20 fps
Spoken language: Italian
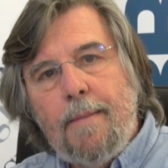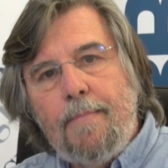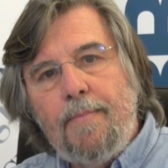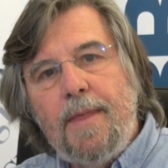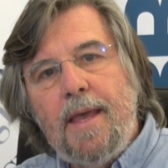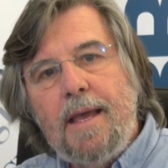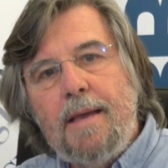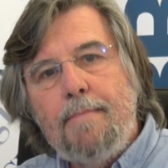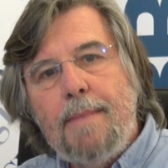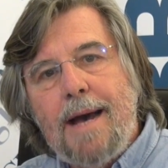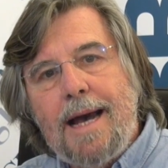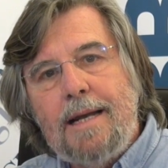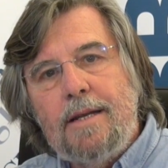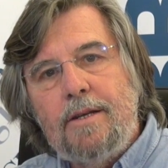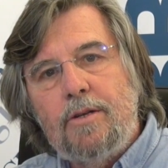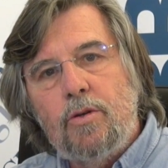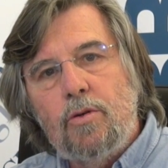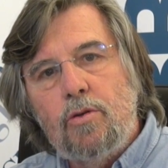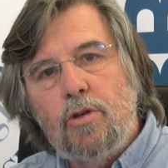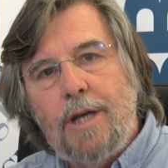dei
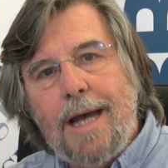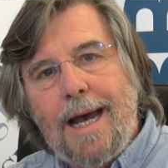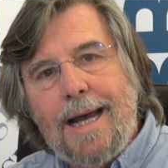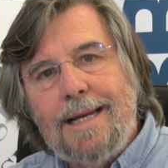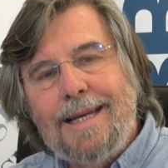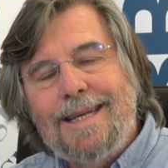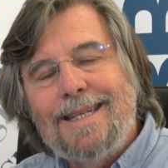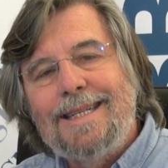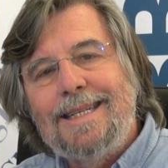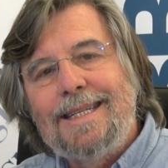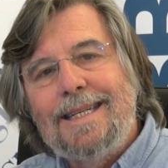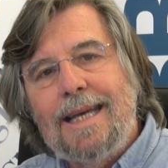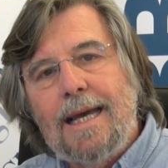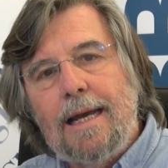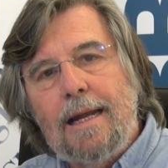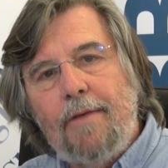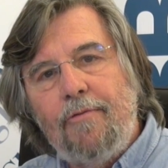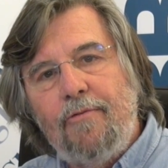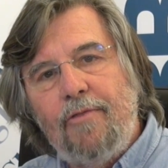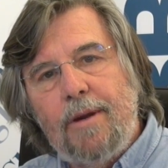mali sociali e sia
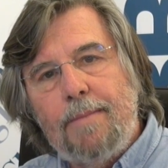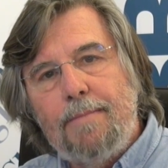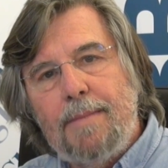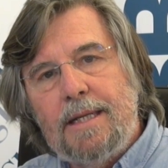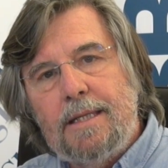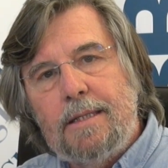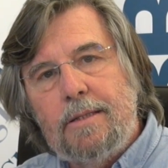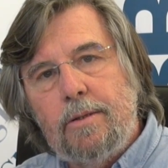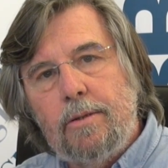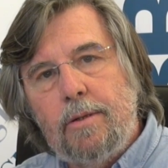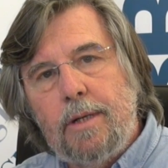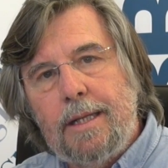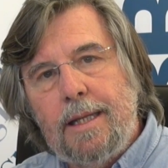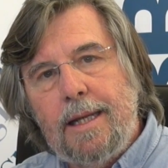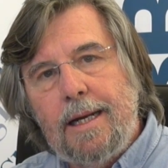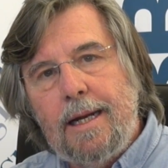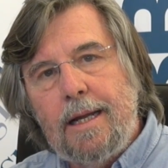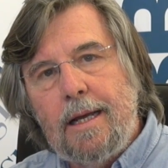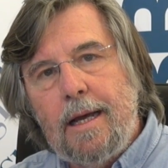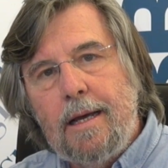l'affermazione
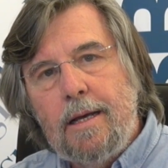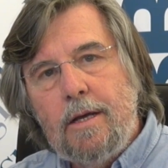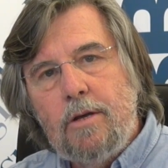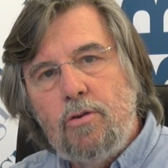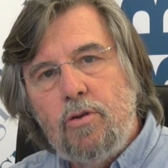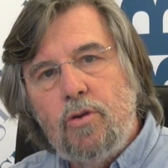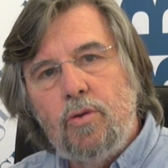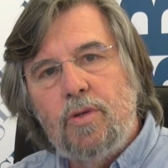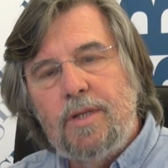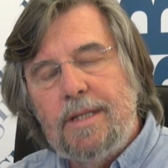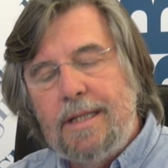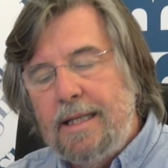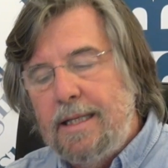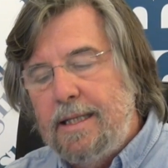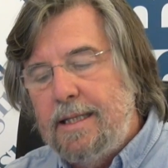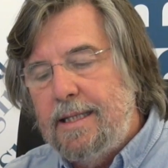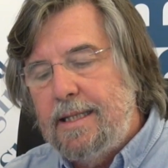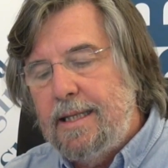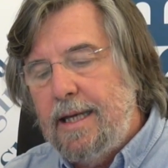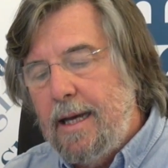della
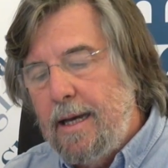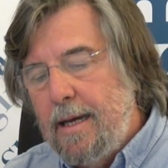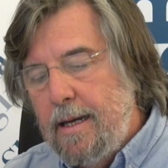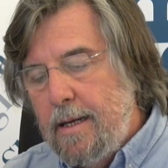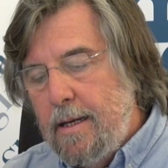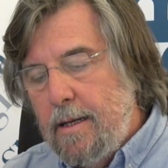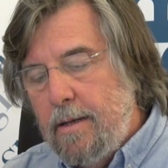giustizia,